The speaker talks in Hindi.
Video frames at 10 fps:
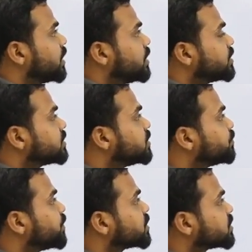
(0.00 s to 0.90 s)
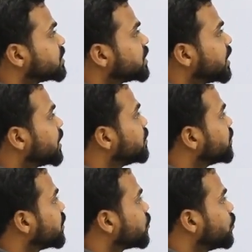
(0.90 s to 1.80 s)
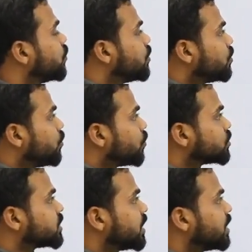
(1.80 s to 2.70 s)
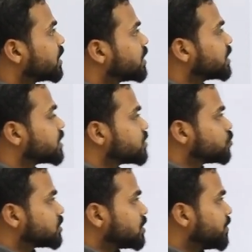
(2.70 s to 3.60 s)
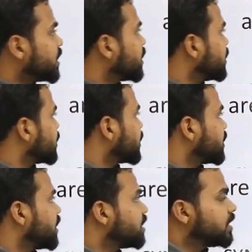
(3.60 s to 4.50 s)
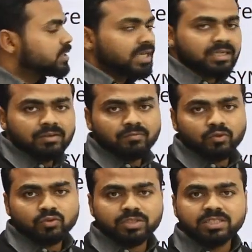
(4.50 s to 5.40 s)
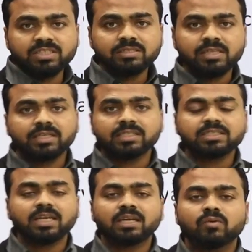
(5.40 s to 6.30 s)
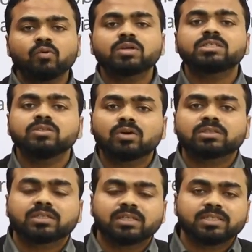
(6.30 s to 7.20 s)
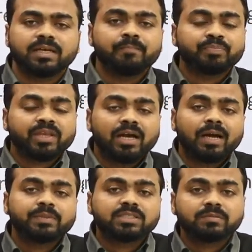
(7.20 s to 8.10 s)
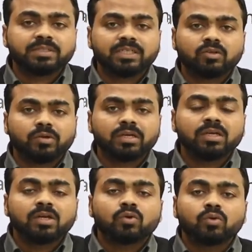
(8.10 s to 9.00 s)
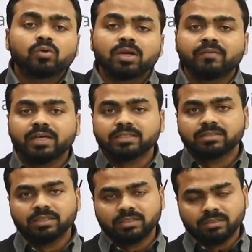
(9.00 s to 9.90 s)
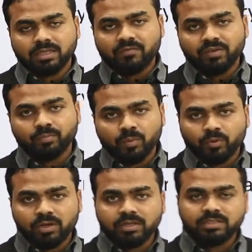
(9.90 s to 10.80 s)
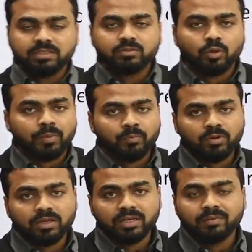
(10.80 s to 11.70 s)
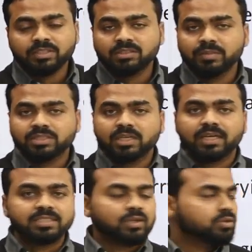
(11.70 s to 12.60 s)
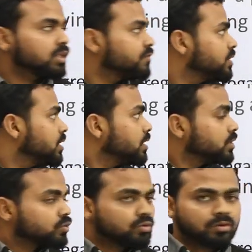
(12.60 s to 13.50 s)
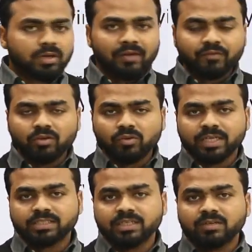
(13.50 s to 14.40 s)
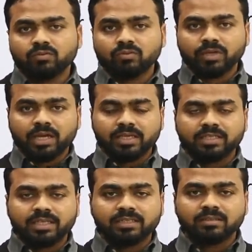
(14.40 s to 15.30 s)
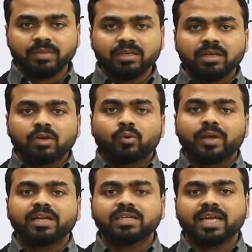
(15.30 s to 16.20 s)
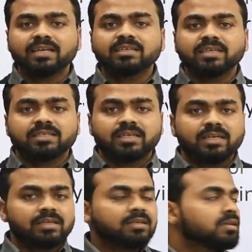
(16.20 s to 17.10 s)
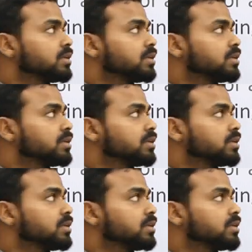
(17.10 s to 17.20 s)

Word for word: है किसी पर्सन या एनिमल को लोगों से अलग करके कुछ समय के लिए रखना ताकि वो जो डिजीज लेकर चल रहे हैं वो किसी और तक ना जाए आप इस समय देख रहे होगे कोरोना वायरस एक काफी पॉपुलर डिजीज और पॉपुलर नाम इस समय चल रहा है चारों तरफ तो काफी लोग ऐसे हैं उनको क्या किया जा रहा है इस समय क्वारंटाइन किया जा रहा है